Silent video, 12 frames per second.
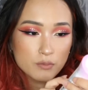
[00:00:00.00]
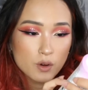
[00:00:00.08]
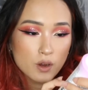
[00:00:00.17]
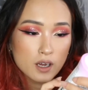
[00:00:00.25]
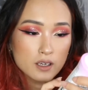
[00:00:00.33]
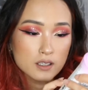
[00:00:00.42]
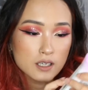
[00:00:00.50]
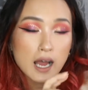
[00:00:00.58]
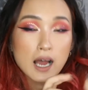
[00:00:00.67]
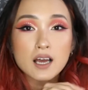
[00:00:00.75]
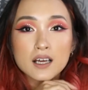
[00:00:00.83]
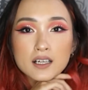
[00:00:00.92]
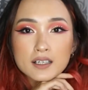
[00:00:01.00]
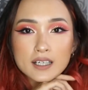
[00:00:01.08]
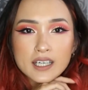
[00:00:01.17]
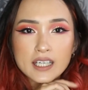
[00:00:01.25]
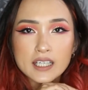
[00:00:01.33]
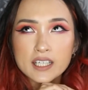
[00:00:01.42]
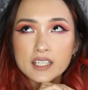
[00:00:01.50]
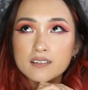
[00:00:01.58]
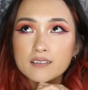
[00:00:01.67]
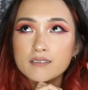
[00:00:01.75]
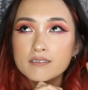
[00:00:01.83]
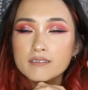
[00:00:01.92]
么啊？啊，丽
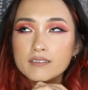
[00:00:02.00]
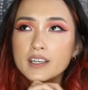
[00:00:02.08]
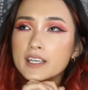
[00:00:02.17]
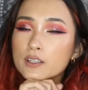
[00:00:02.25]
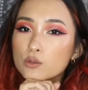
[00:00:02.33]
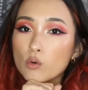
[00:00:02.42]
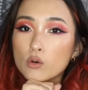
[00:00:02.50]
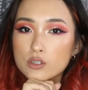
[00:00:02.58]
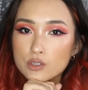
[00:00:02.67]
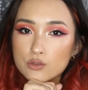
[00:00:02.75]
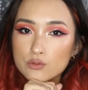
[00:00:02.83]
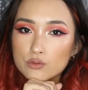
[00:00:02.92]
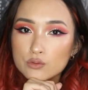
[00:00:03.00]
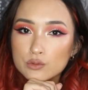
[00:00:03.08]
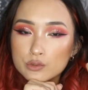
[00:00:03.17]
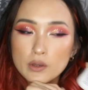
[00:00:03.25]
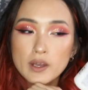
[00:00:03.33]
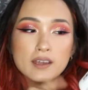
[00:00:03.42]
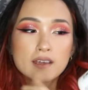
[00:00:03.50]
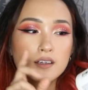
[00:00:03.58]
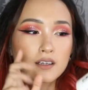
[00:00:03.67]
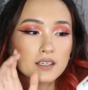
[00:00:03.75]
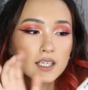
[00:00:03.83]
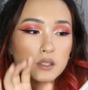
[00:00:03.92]
丽朵舒，对，
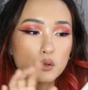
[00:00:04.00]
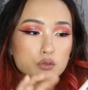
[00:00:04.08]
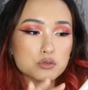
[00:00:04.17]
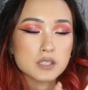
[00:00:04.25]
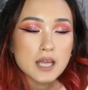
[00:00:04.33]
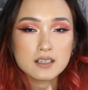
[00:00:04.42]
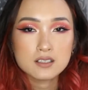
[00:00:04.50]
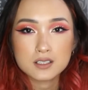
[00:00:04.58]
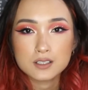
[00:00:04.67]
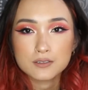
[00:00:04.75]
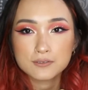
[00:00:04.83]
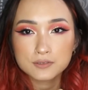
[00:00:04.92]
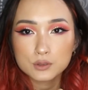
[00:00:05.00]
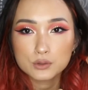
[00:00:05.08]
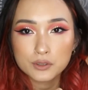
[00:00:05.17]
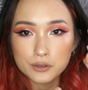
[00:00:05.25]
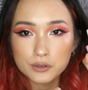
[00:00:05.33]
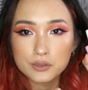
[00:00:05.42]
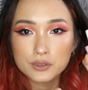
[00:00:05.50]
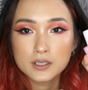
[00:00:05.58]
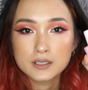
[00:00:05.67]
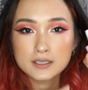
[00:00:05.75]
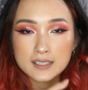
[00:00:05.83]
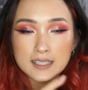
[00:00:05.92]
丽朵舒，它是妇女
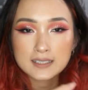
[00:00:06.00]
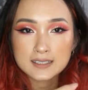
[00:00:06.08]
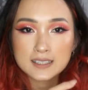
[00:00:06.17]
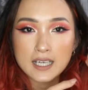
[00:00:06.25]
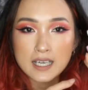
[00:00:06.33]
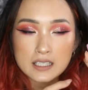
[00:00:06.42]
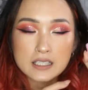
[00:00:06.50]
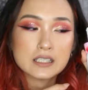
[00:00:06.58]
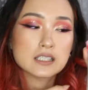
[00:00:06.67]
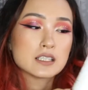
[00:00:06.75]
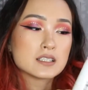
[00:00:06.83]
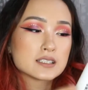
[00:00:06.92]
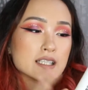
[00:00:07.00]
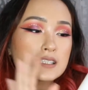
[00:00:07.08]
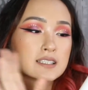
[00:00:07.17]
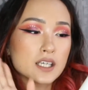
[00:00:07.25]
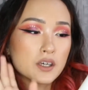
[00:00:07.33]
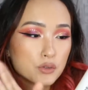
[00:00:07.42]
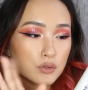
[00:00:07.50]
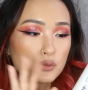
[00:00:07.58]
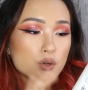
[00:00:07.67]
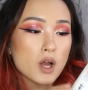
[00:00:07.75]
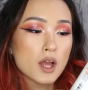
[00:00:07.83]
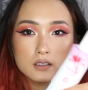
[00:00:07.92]
清洁液、清洁乳。
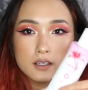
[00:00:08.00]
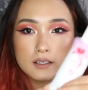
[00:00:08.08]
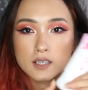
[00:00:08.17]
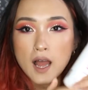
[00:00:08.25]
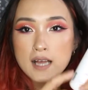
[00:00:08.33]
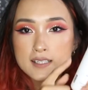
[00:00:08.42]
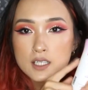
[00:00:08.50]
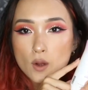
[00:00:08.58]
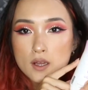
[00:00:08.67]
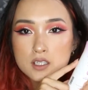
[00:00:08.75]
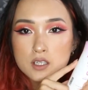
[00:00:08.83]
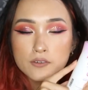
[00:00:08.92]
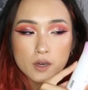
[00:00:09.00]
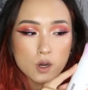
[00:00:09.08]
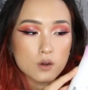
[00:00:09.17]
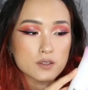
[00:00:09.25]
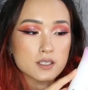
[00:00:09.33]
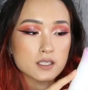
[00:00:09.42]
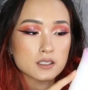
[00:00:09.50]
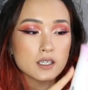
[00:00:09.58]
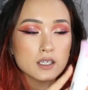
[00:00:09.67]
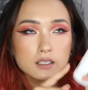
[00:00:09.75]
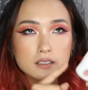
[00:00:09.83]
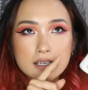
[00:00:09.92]
然后它这罐是粉红色的，
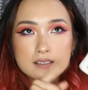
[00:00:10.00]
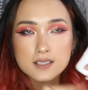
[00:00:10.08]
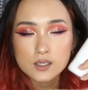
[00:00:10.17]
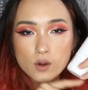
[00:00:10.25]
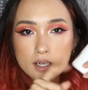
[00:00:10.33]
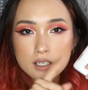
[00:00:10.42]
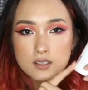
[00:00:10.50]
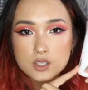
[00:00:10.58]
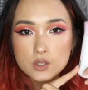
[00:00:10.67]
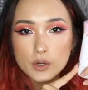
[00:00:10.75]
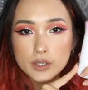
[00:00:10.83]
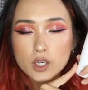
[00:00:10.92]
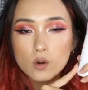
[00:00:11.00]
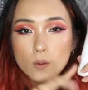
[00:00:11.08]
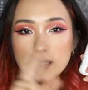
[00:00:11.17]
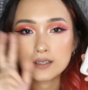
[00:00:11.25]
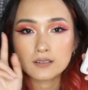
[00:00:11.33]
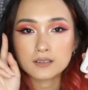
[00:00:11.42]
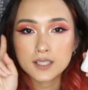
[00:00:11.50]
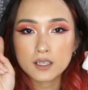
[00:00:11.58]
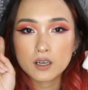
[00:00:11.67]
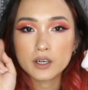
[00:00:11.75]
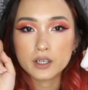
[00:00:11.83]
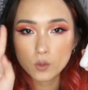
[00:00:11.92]
那这罐呢是我用完的第
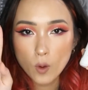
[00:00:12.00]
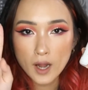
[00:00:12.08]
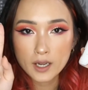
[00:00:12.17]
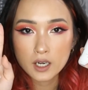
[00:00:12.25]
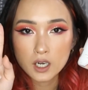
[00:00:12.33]
二罐，